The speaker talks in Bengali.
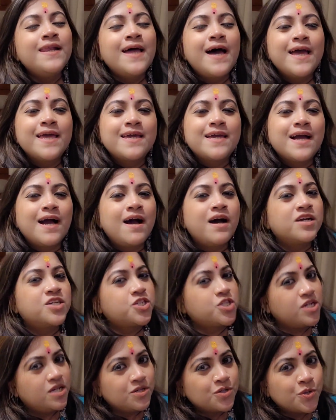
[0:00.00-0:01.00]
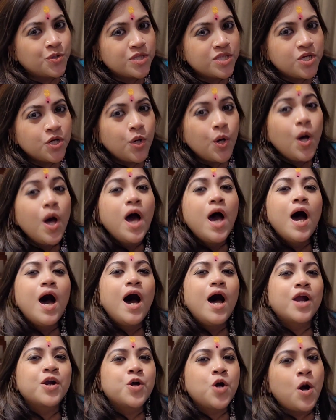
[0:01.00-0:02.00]
লাইক আর শেয়ার করে দিও
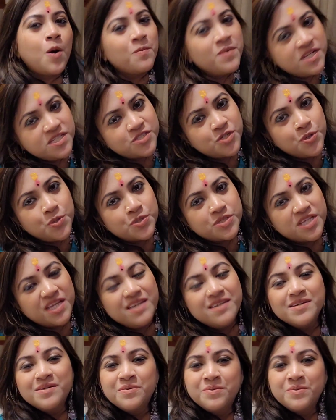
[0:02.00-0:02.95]
আর কমেন্ট করতে